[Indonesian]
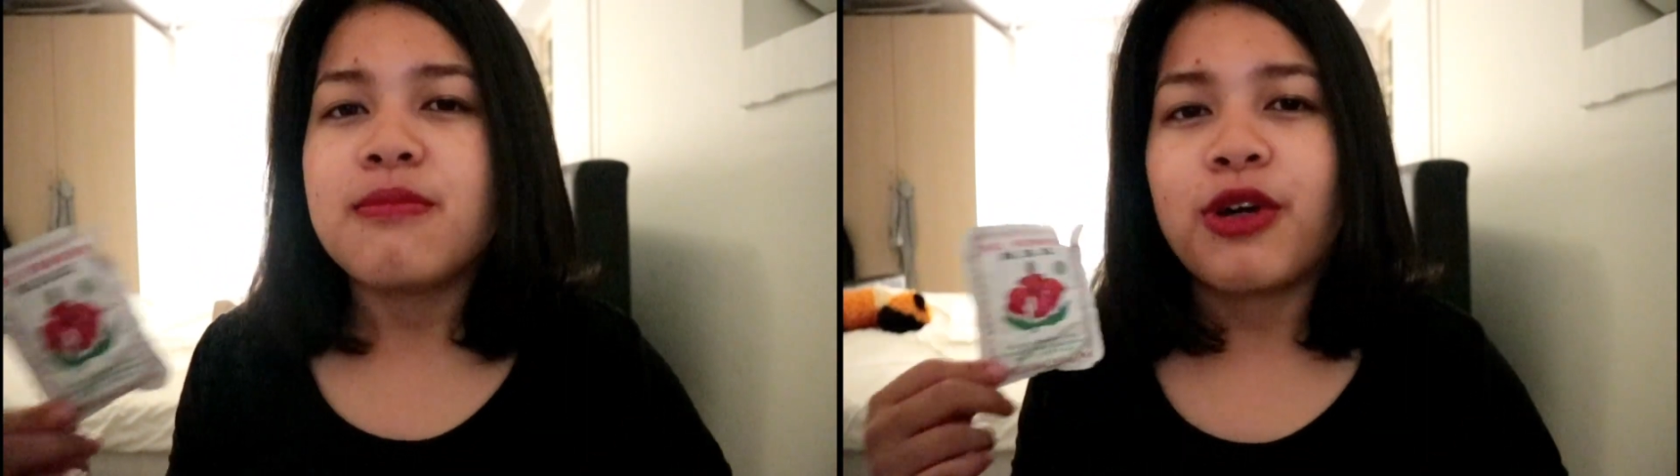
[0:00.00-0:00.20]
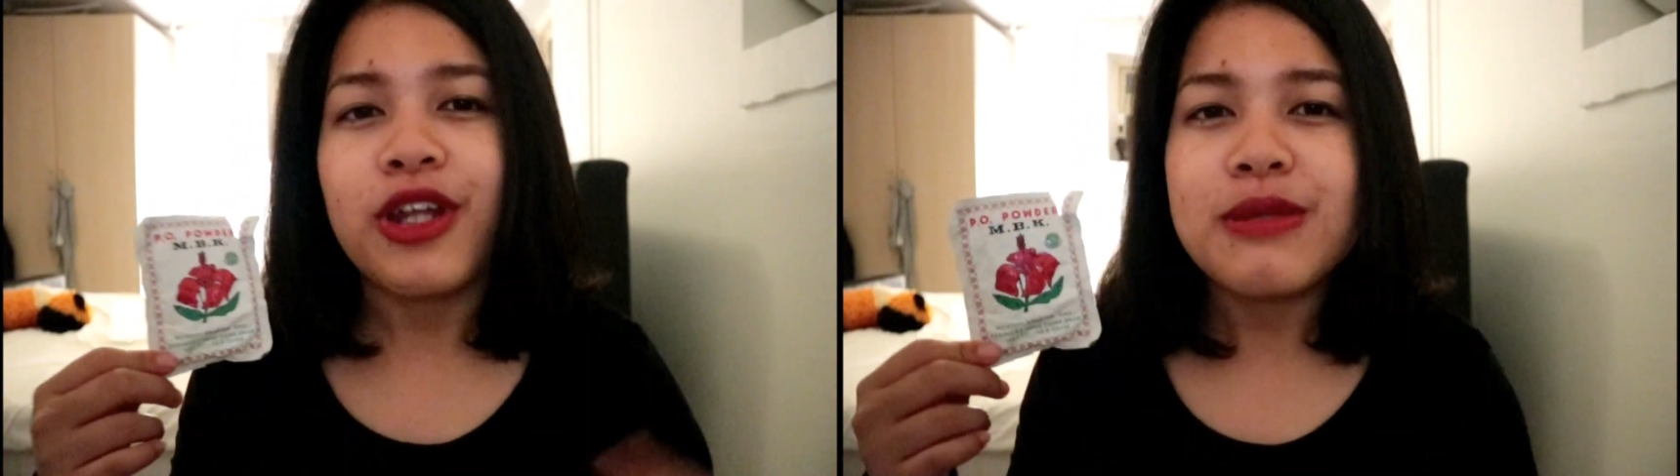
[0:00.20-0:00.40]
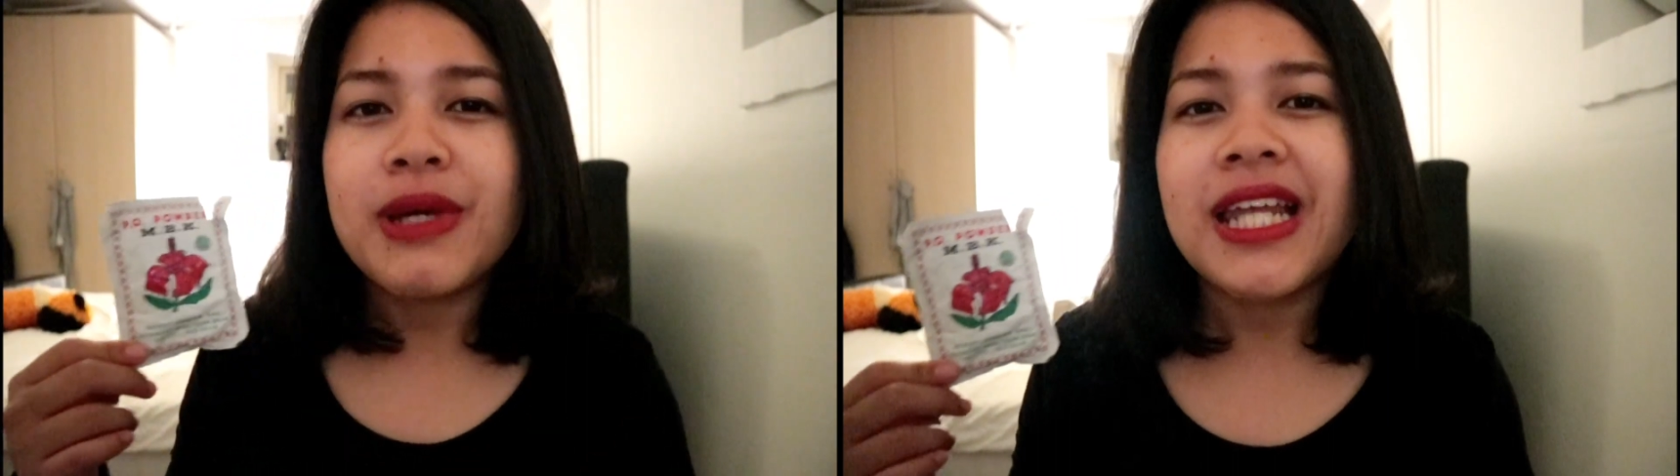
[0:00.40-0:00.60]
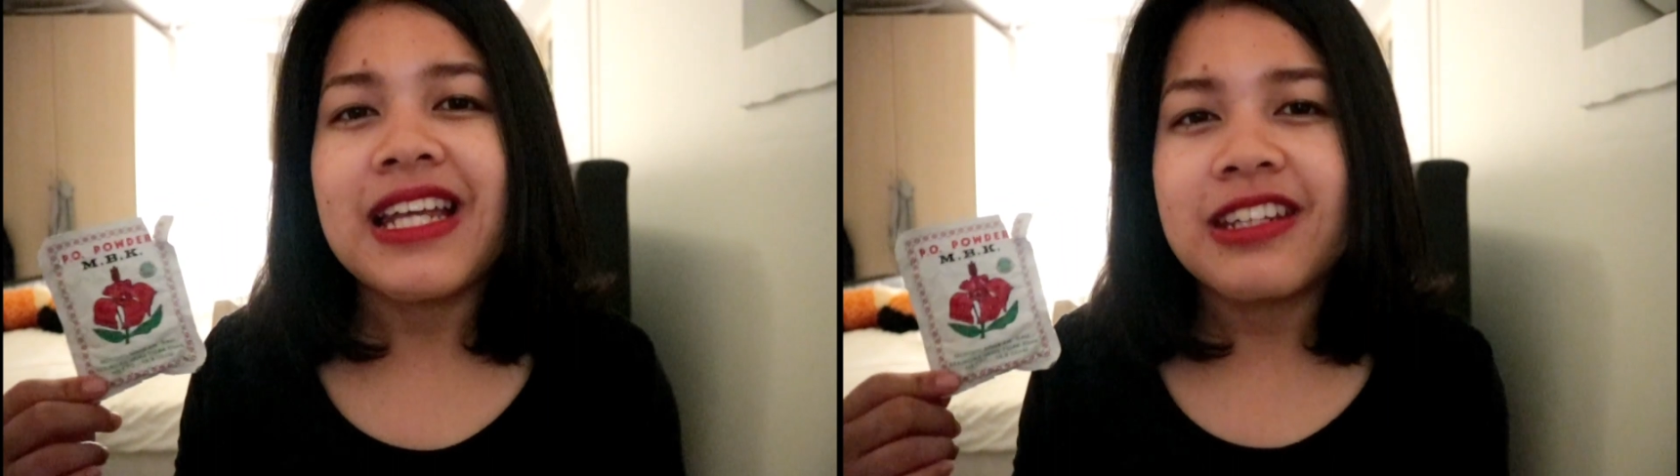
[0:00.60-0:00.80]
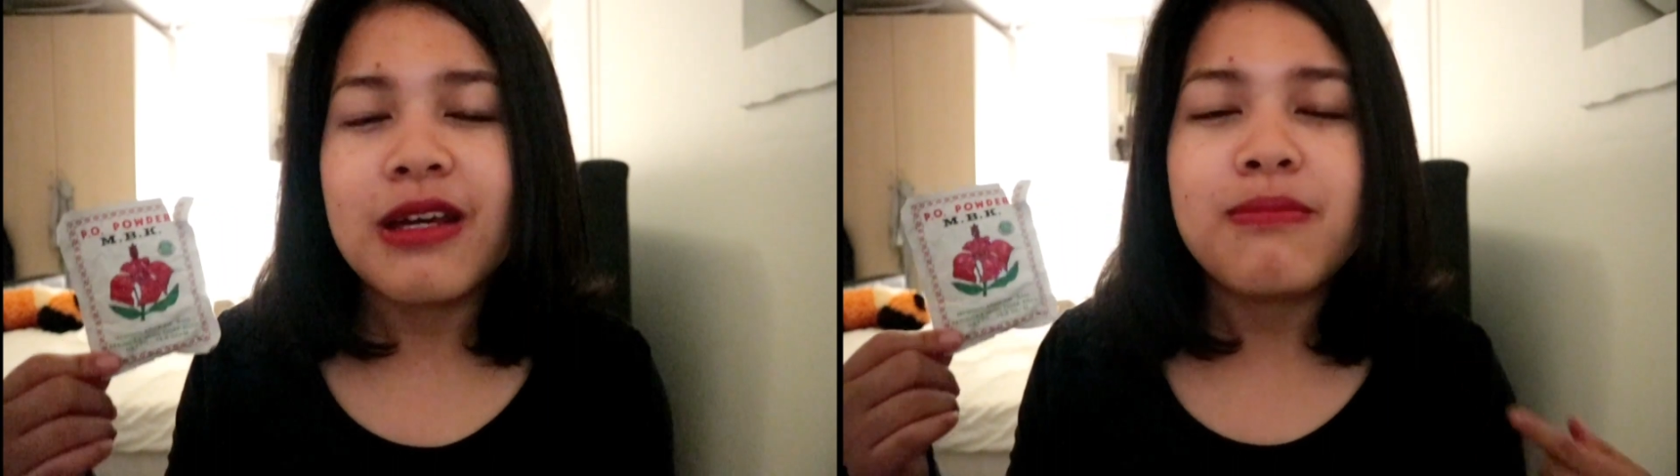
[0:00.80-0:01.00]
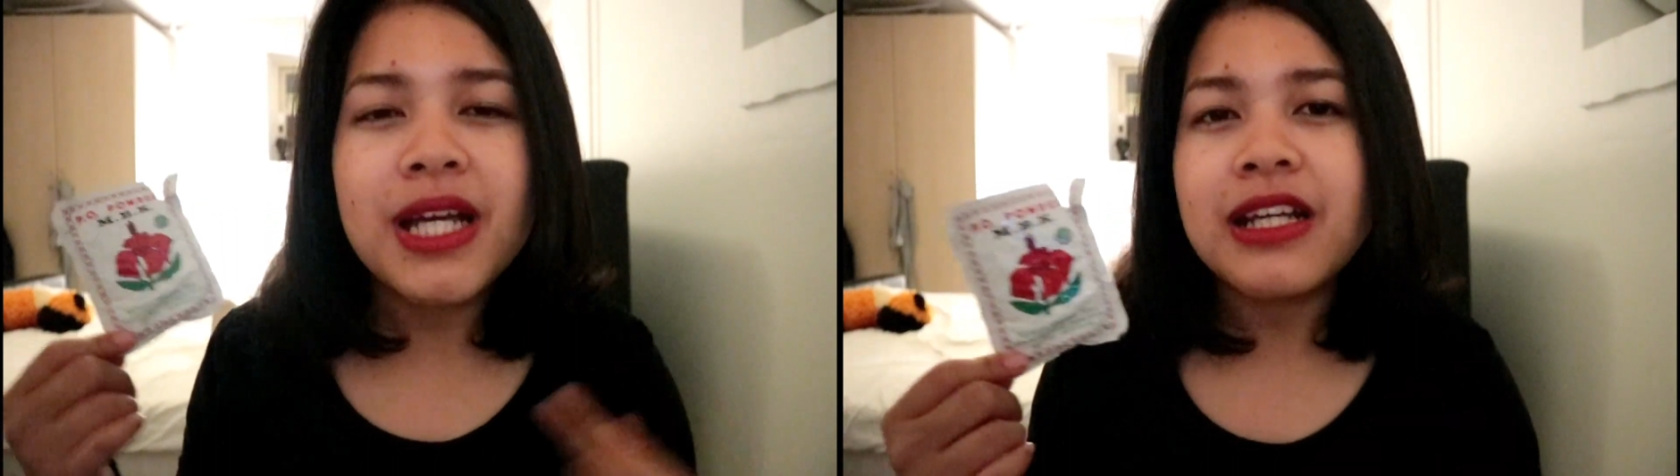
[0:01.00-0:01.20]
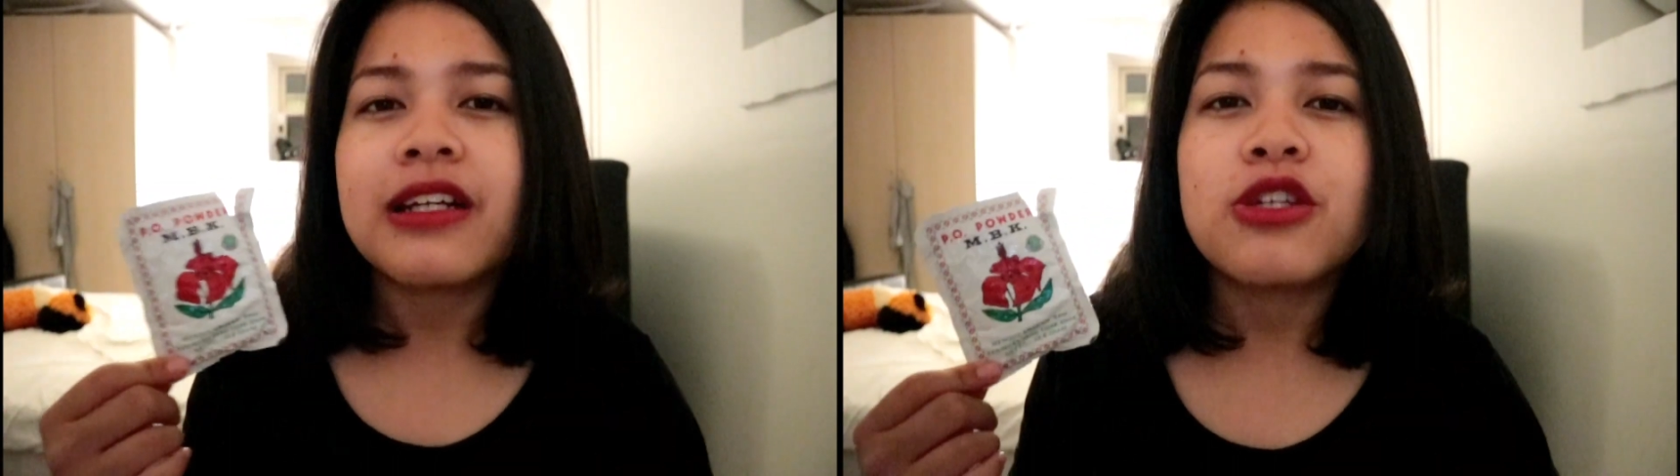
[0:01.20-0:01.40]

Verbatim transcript: pokoknya di mana aja banyak